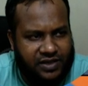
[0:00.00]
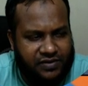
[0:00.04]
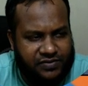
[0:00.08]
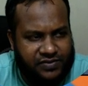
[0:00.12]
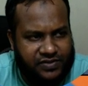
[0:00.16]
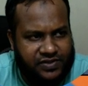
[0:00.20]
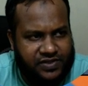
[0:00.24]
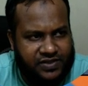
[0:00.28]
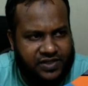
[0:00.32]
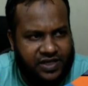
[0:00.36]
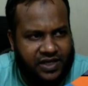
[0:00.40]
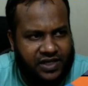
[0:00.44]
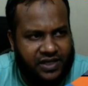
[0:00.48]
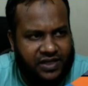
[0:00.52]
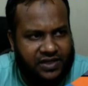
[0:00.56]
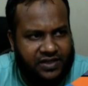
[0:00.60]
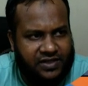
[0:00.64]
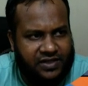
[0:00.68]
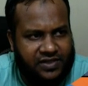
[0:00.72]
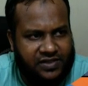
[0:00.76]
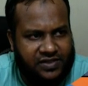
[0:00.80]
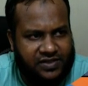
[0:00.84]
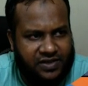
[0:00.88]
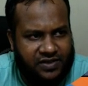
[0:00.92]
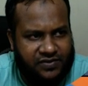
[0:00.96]
সাবস্ট্যাক
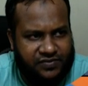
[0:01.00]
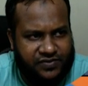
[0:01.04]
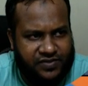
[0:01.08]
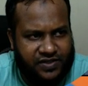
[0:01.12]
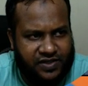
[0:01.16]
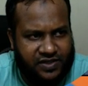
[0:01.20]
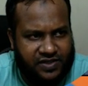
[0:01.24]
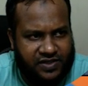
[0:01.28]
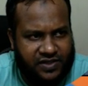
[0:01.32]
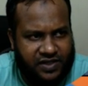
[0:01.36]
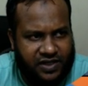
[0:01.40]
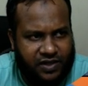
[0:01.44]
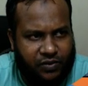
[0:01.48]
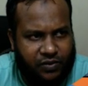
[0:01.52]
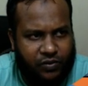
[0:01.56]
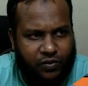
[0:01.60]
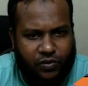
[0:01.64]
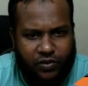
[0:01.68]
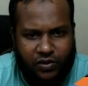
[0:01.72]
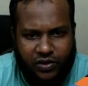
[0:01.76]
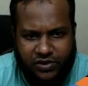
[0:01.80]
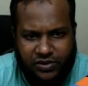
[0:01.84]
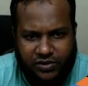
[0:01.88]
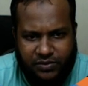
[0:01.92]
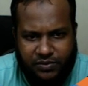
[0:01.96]
ডিস সাবস্ট্যাক
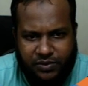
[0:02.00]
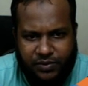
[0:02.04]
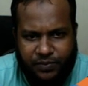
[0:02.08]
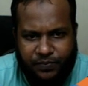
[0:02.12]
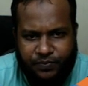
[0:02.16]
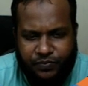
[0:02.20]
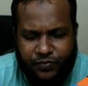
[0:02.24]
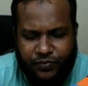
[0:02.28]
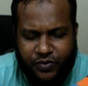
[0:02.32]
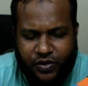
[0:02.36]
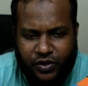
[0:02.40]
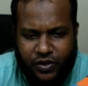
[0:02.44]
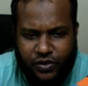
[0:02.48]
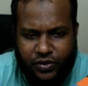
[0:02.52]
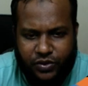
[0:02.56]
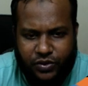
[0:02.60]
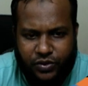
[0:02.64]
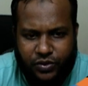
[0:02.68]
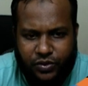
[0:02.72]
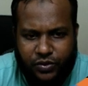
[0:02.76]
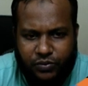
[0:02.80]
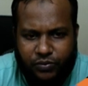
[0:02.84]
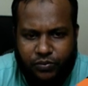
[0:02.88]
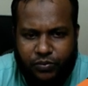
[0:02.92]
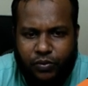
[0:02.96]
এগুলো করা যাবে
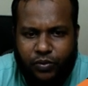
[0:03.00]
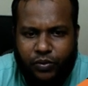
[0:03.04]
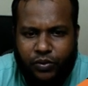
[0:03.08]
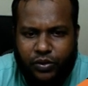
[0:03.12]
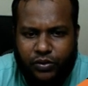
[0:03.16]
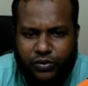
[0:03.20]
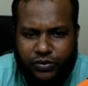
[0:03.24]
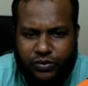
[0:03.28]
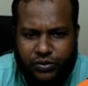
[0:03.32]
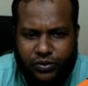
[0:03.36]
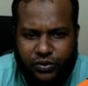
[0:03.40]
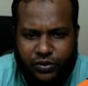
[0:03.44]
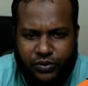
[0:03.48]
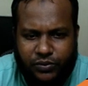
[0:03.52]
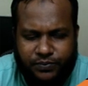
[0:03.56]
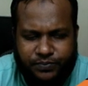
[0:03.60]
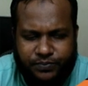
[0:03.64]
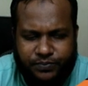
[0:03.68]
তো মূলত